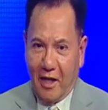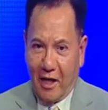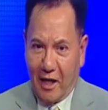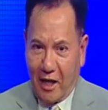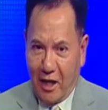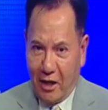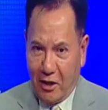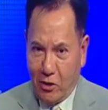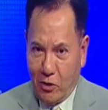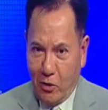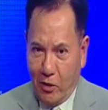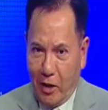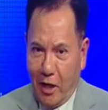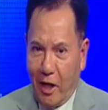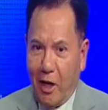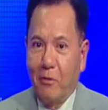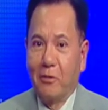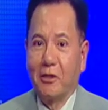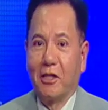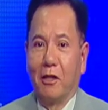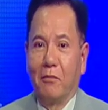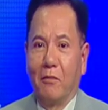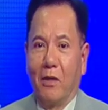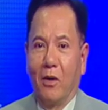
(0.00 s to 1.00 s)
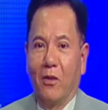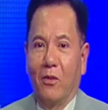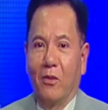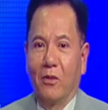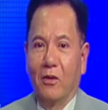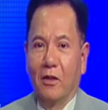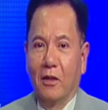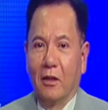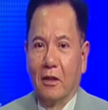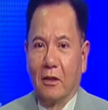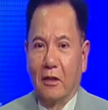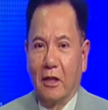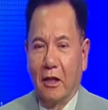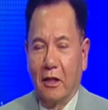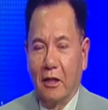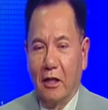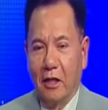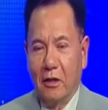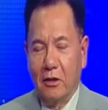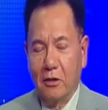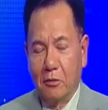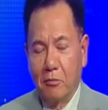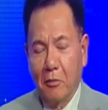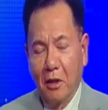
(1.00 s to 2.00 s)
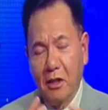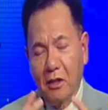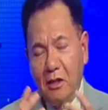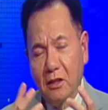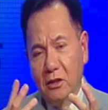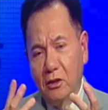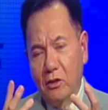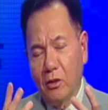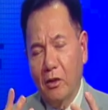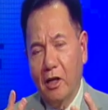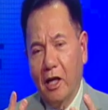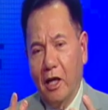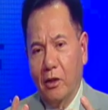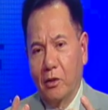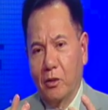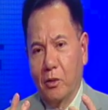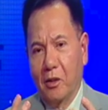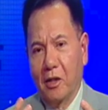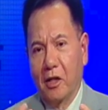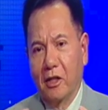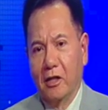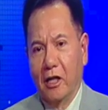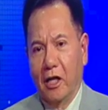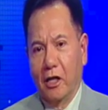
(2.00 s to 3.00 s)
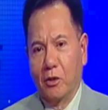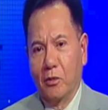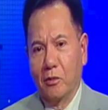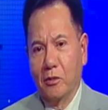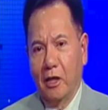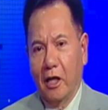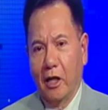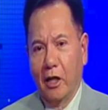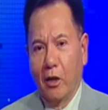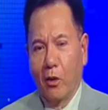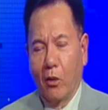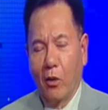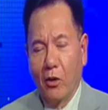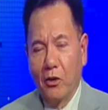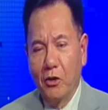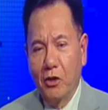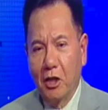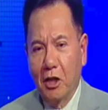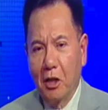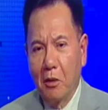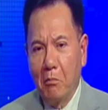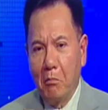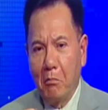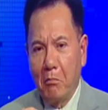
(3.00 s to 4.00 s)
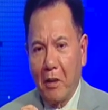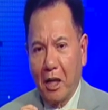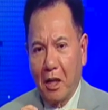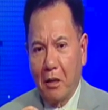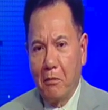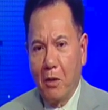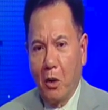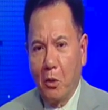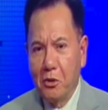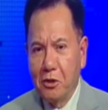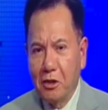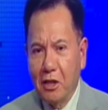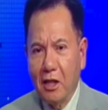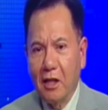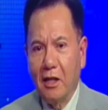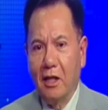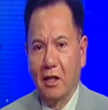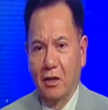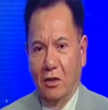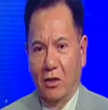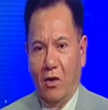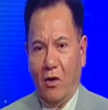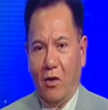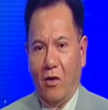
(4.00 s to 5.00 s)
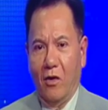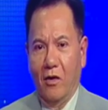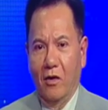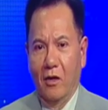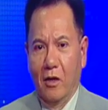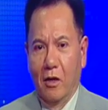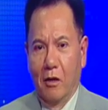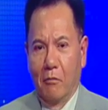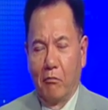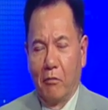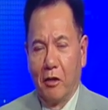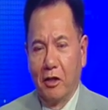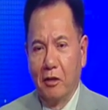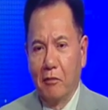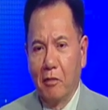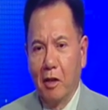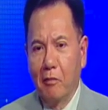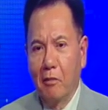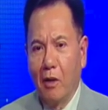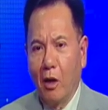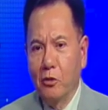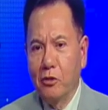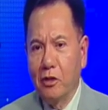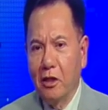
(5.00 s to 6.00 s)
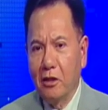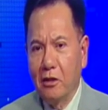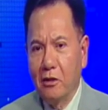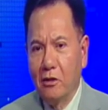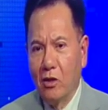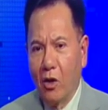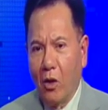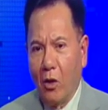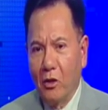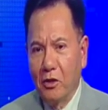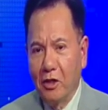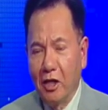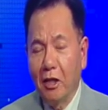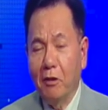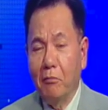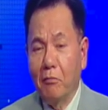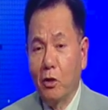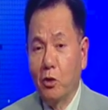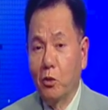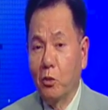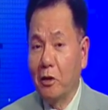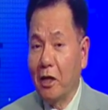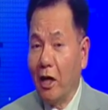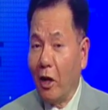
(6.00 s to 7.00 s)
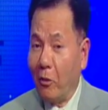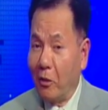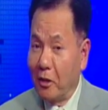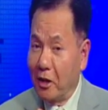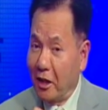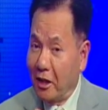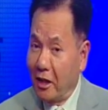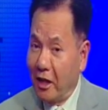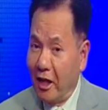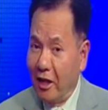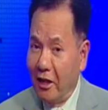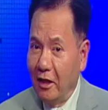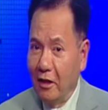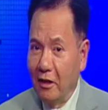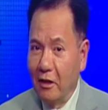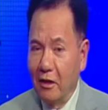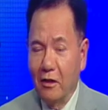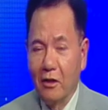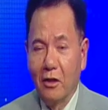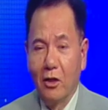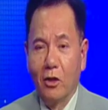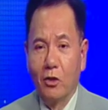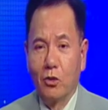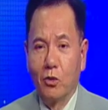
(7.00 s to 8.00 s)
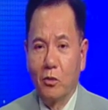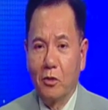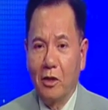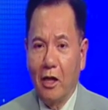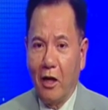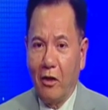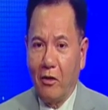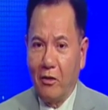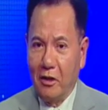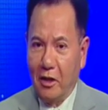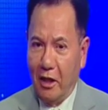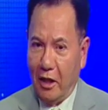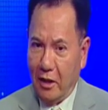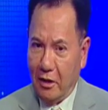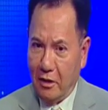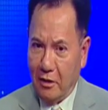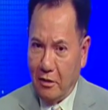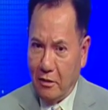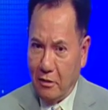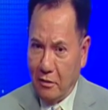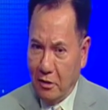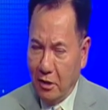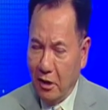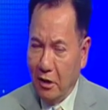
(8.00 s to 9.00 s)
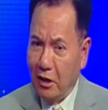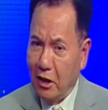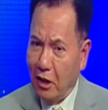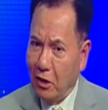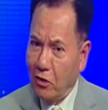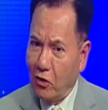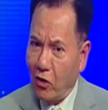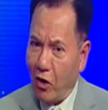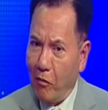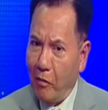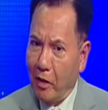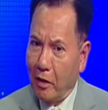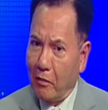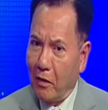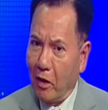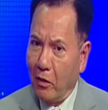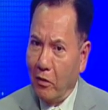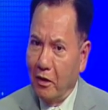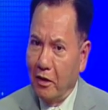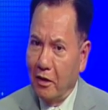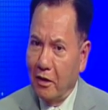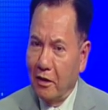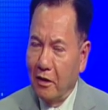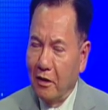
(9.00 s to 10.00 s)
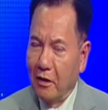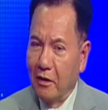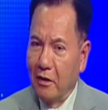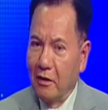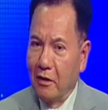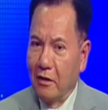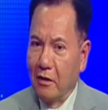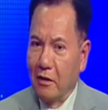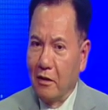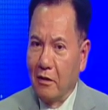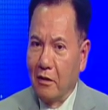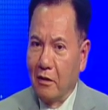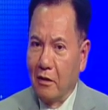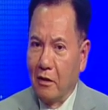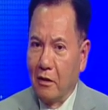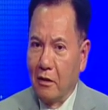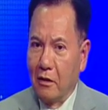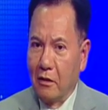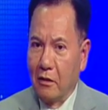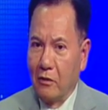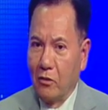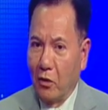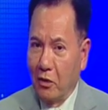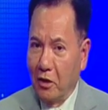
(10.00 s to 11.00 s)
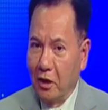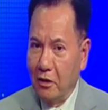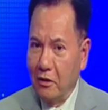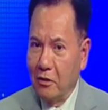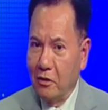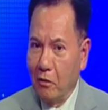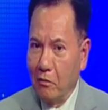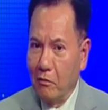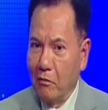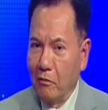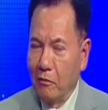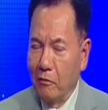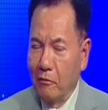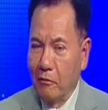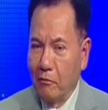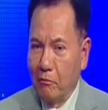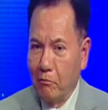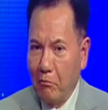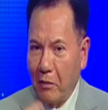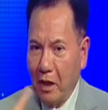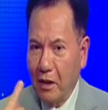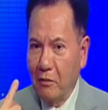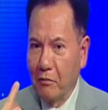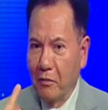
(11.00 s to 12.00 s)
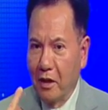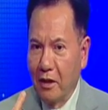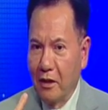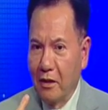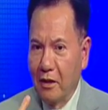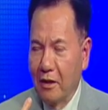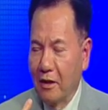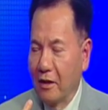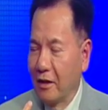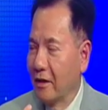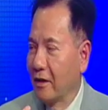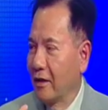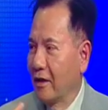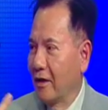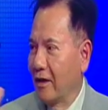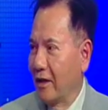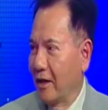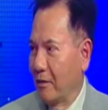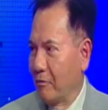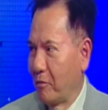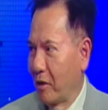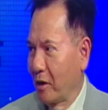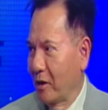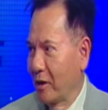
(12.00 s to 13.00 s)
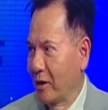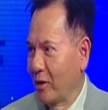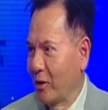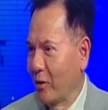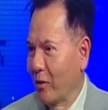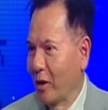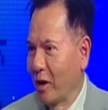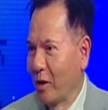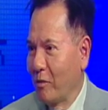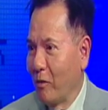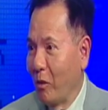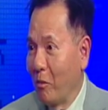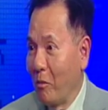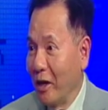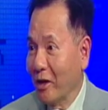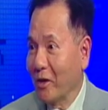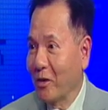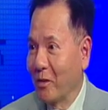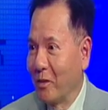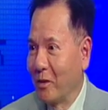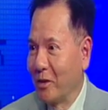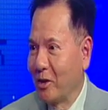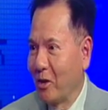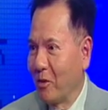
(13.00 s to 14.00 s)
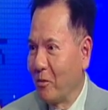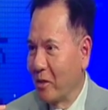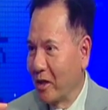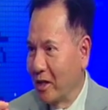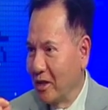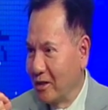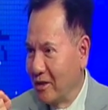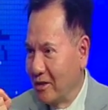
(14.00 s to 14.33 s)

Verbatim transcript: cắt chỗ nào chảy máu thành ra bất cứ chỗ nào trong cơ thể chúng ta đều có những cái mạch máu rất là nhỏ mà những mạch máu nhỏ nhất mà chúng ta có thể thấy được chúng ta có thể nhìn thấy rõ mạch máu được nhỏ nhất trong mắt mình là mạch trong cái móng mắt của trong cái